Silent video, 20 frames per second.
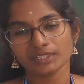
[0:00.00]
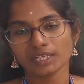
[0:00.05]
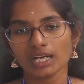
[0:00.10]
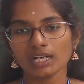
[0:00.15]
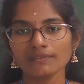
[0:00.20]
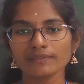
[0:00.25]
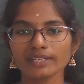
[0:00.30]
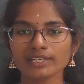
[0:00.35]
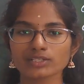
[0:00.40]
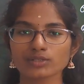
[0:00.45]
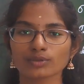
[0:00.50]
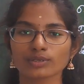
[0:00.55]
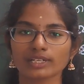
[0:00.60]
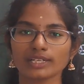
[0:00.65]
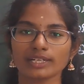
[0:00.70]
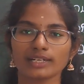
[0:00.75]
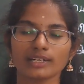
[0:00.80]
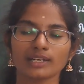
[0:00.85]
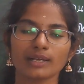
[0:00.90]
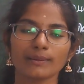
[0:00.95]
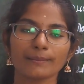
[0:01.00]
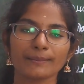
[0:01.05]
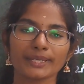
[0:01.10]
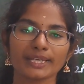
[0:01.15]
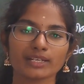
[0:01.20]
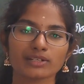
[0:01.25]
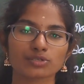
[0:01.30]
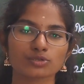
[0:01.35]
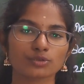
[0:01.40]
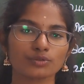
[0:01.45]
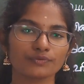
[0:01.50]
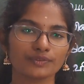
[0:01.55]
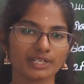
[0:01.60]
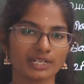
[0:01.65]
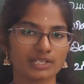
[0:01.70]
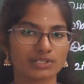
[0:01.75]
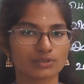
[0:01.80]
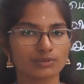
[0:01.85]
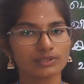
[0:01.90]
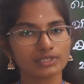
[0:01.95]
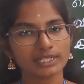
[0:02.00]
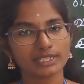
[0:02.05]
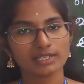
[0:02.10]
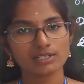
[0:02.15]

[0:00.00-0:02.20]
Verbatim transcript: நாலு வகை சொற்கள் என்ன பெயர்ச்சொல் வினைச்சொல்